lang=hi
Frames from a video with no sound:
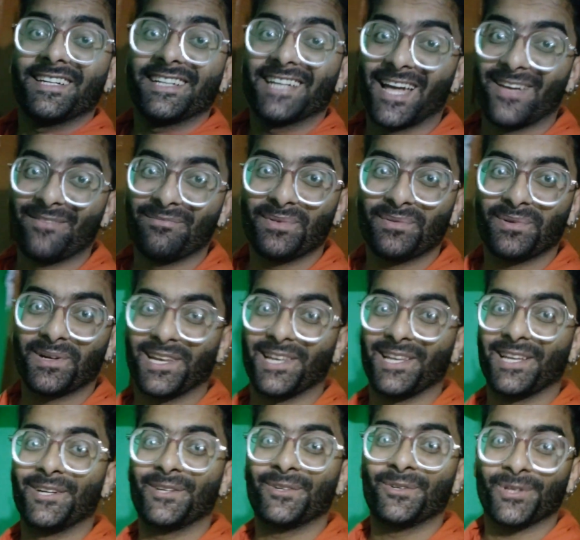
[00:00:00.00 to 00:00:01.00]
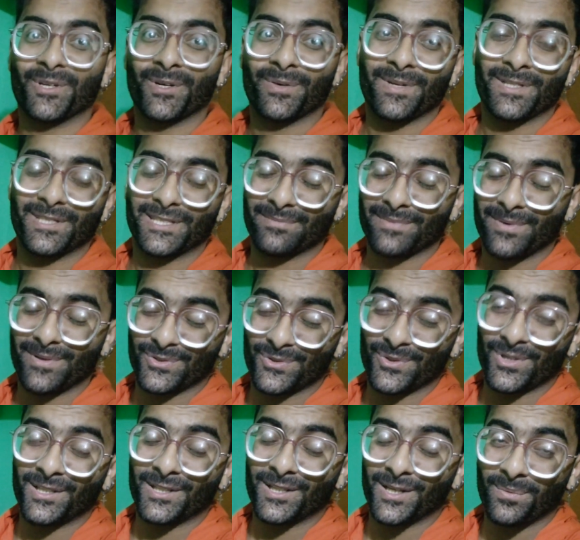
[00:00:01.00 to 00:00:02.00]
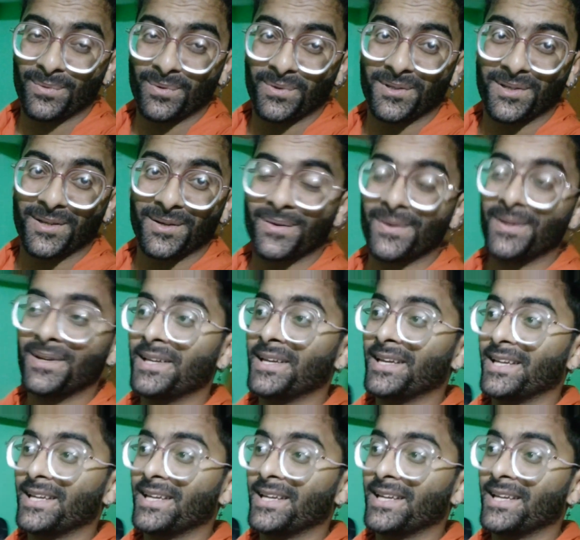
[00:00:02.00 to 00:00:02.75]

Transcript: टाइम भी बड़ा लेट हो गया वैसे मैं सोया था अभी उठाऊँ